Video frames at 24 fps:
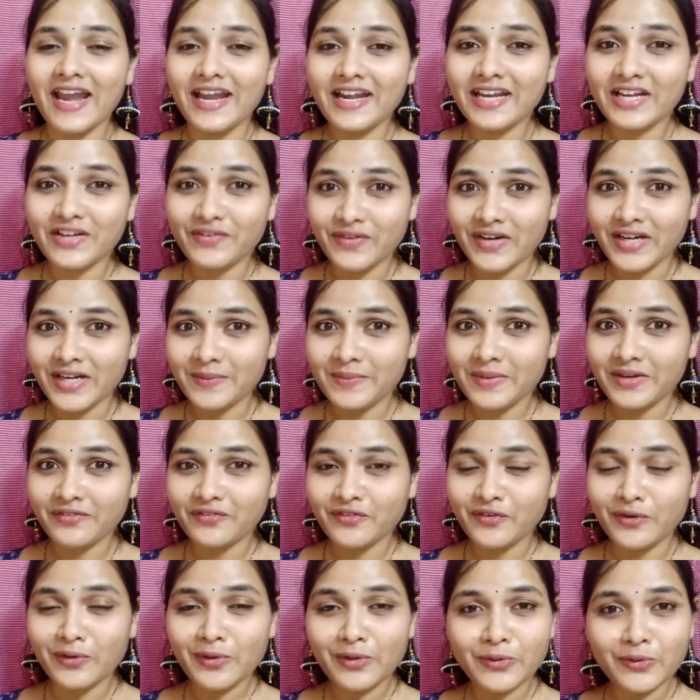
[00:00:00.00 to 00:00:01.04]
అండ్ ట్వంటీ బై
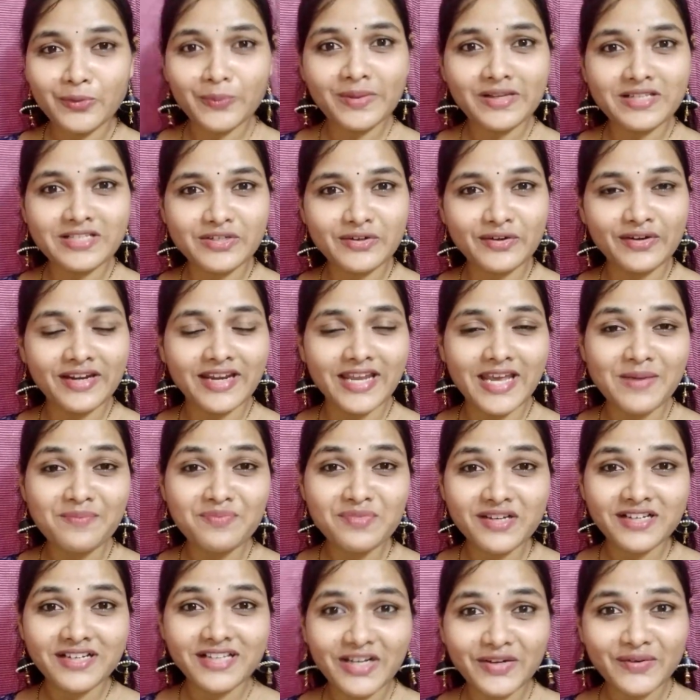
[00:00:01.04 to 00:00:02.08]
ఫోర్లో టూ మినిట్స్లో నేను
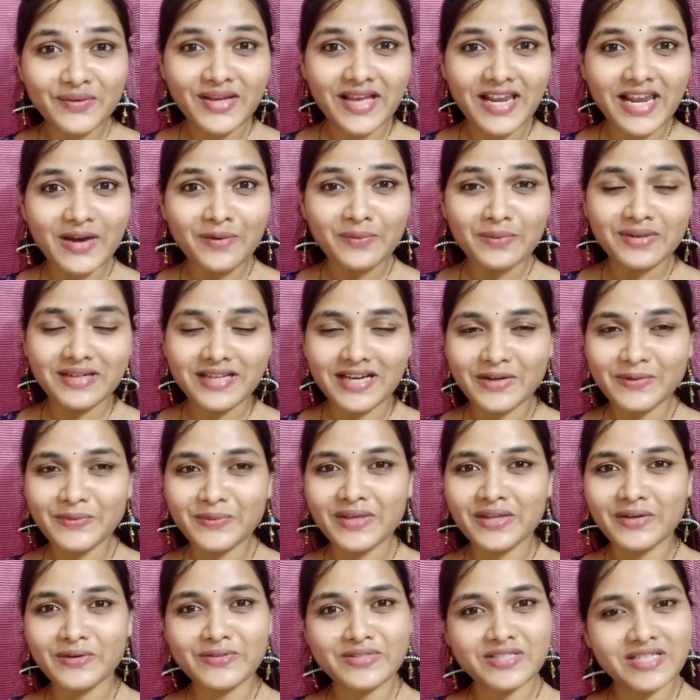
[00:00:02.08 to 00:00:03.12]
ఏం తింటాను ఎలా
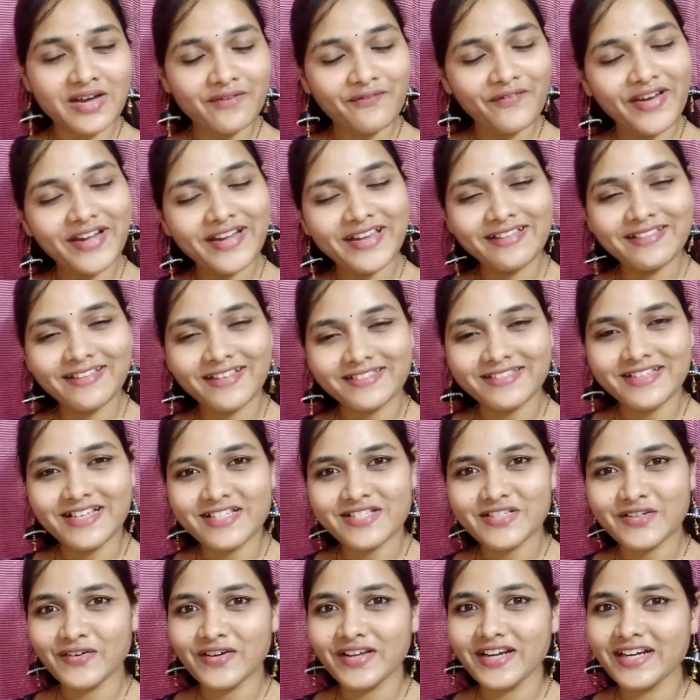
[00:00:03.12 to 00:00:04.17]
ఉంటాను ఈరోజు నా వెయిట్ ఎంత
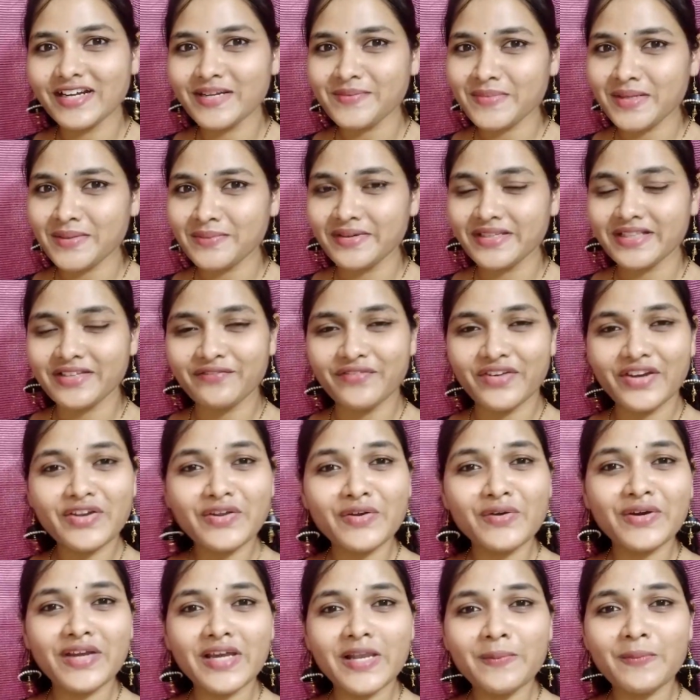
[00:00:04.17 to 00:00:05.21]
తెలుసుకోవాలంటే మనమైతే
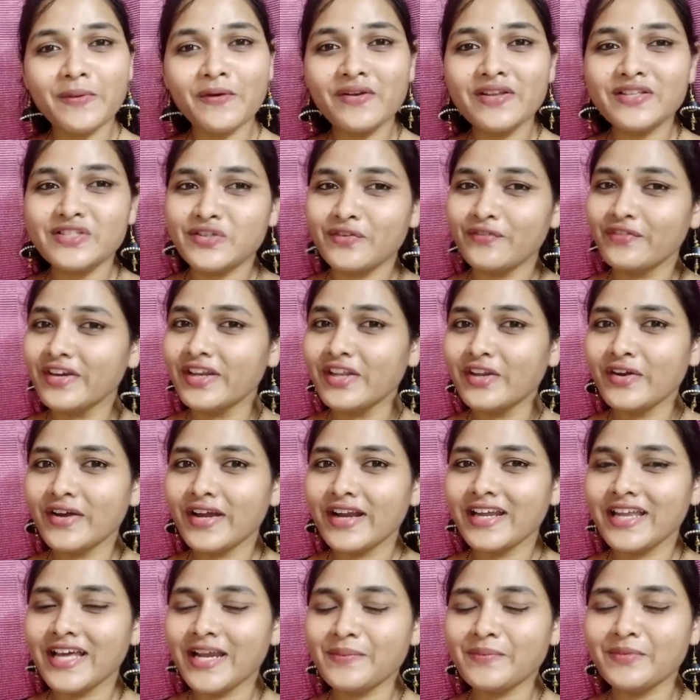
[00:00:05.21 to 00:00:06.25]
వీడియోలోకి వెళ్ళిపోవాలి సో
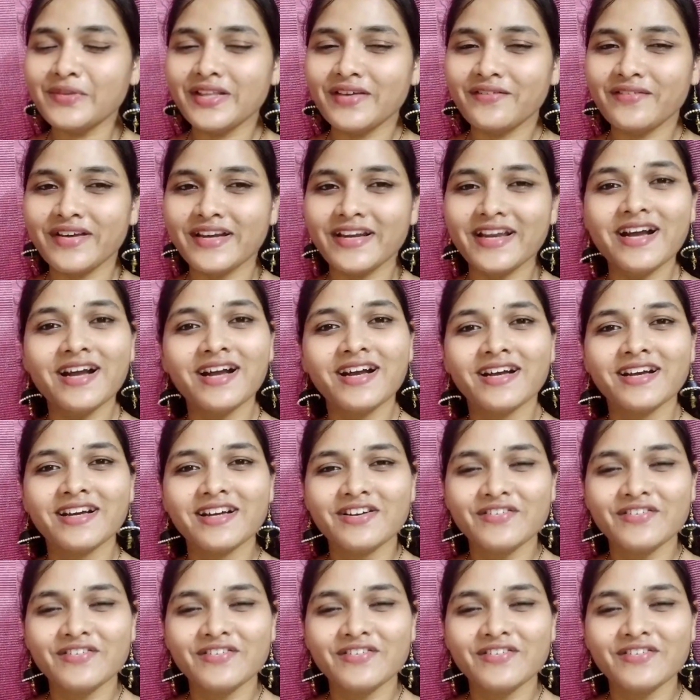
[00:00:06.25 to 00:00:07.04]
వీడియోలోకి వెళ్ళడానికి ముందు ఎవరైనా